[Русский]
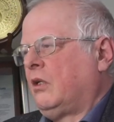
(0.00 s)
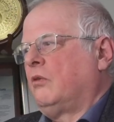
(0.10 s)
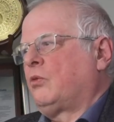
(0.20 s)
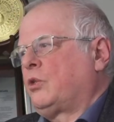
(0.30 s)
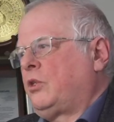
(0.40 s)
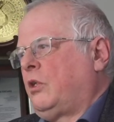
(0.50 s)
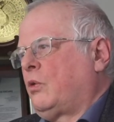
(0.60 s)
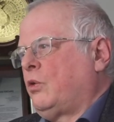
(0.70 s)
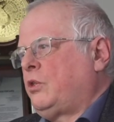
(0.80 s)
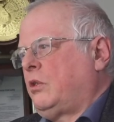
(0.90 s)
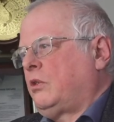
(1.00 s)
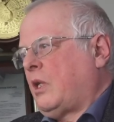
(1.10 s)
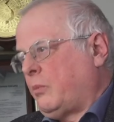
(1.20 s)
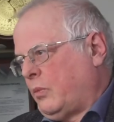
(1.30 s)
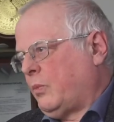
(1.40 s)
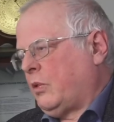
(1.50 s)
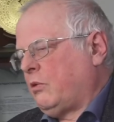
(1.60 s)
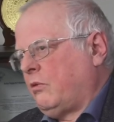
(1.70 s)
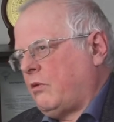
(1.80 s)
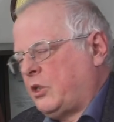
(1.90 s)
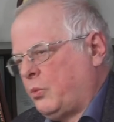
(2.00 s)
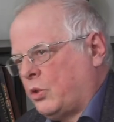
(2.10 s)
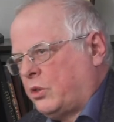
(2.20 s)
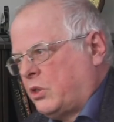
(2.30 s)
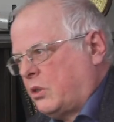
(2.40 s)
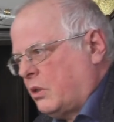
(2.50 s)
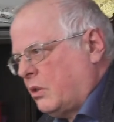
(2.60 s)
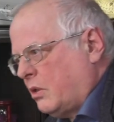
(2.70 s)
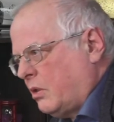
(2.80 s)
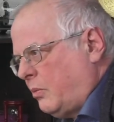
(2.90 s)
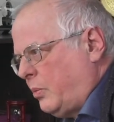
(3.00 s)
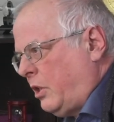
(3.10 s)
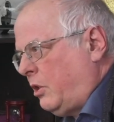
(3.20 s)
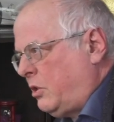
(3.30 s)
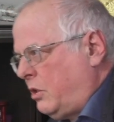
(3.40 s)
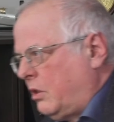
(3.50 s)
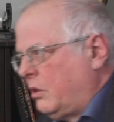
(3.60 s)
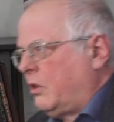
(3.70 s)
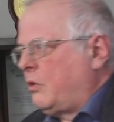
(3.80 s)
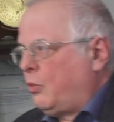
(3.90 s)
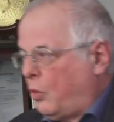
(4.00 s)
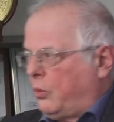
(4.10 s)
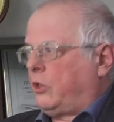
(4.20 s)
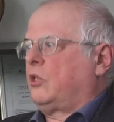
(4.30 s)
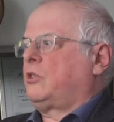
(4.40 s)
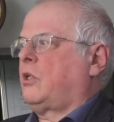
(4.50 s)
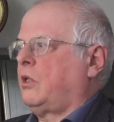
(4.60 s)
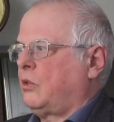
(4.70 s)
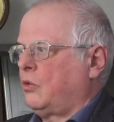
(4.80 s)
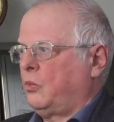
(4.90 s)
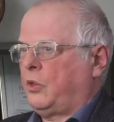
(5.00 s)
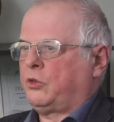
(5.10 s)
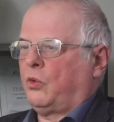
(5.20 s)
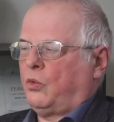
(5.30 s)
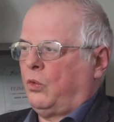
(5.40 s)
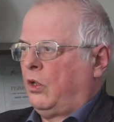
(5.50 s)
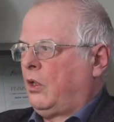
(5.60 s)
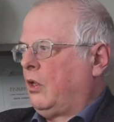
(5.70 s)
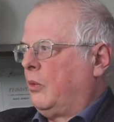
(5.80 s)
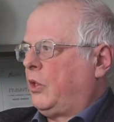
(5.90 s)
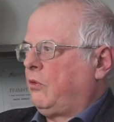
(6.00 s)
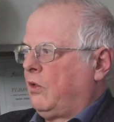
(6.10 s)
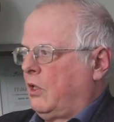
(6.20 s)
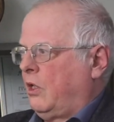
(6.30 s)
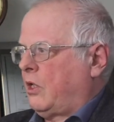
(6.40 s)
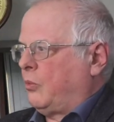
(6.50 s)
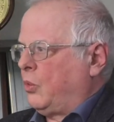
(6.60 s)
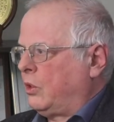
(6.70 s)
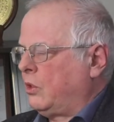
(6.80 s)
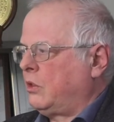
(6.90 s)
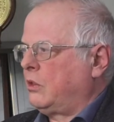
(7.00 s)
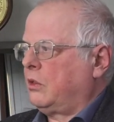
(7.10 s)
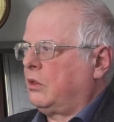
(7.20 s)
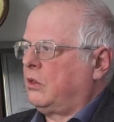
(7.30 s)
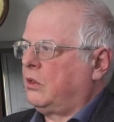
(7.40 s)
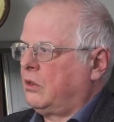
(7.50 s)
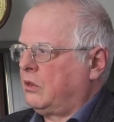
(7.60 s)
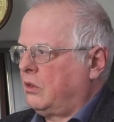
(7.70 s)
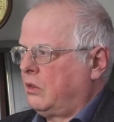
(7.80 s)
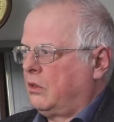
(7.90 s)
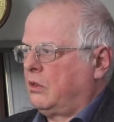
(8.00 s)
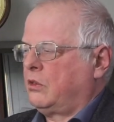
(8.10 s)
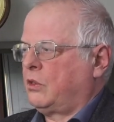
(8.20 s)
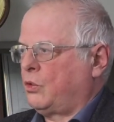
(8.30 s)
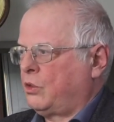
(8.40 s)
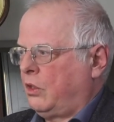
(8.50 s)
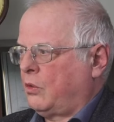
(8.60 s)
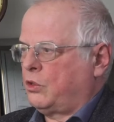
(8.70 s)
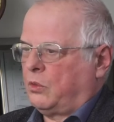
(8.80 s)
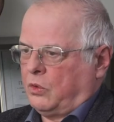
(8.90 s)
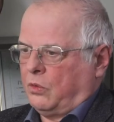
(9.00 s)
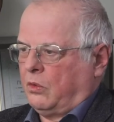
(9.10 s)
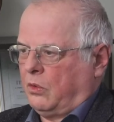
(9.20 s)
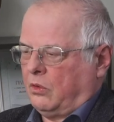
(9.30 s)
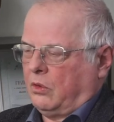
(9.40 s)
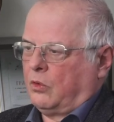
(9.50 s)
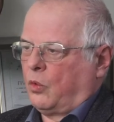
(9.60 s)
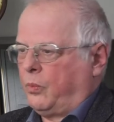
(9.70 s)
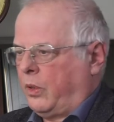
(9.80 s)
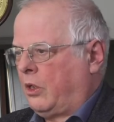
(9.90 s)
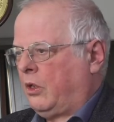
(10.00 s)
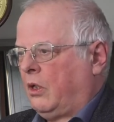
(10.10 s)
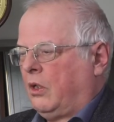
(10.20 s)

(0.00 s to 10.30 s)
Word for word: в Роснейросе, там была возможность э, перейти к любому регистратору, но поскольку привыкли работать э, с Роснейросом, то группа